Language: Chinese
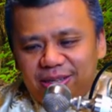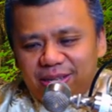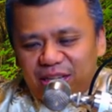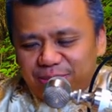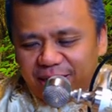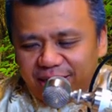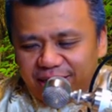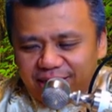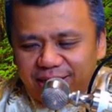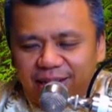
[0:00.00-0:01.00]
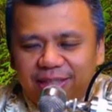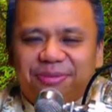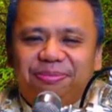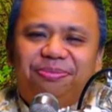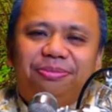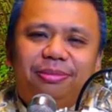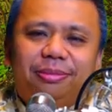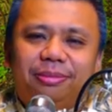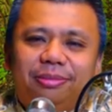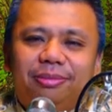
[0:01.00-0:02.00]
他就把他给杀了。
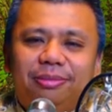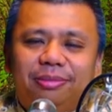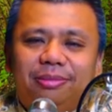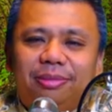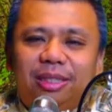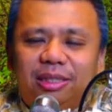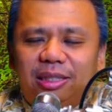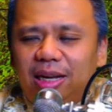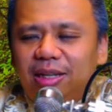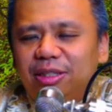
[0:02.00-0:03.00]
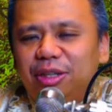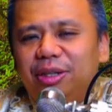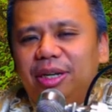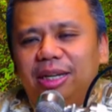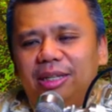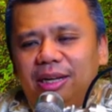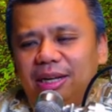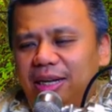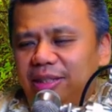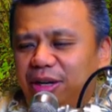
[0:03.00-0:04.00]
杀了之后呢，他
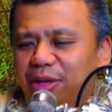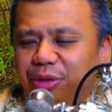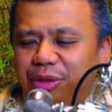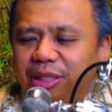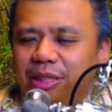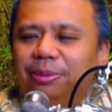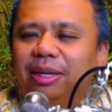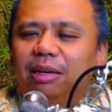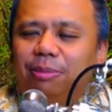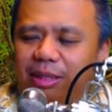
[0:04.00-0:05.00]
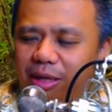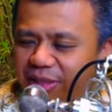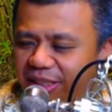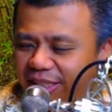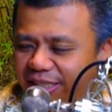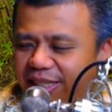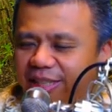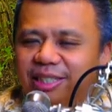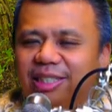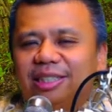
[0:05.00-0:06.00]
拿了刀去河边要把刀洗干
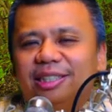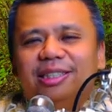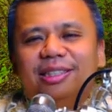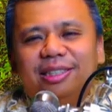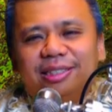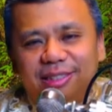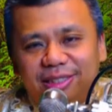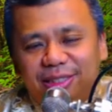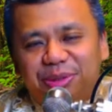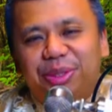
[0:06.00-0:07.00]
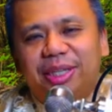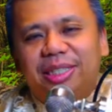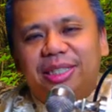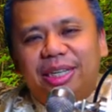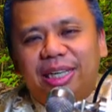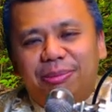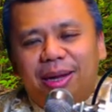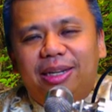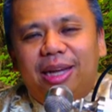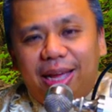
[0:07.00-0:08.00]
净。这个物理和尚也
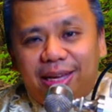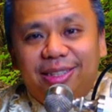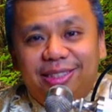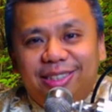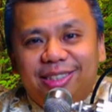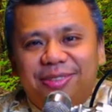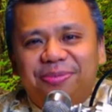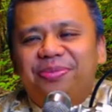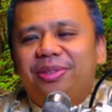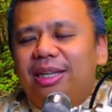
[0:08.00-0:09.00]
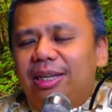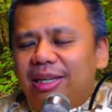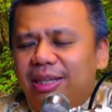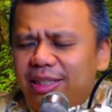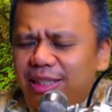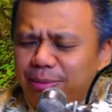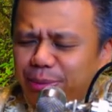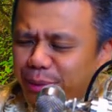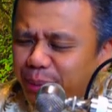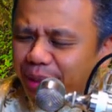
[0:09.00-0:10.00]
蛮爱干净的。他想想不
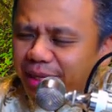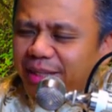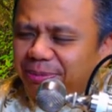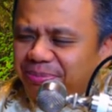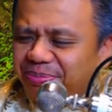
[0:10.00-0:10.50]
对呀，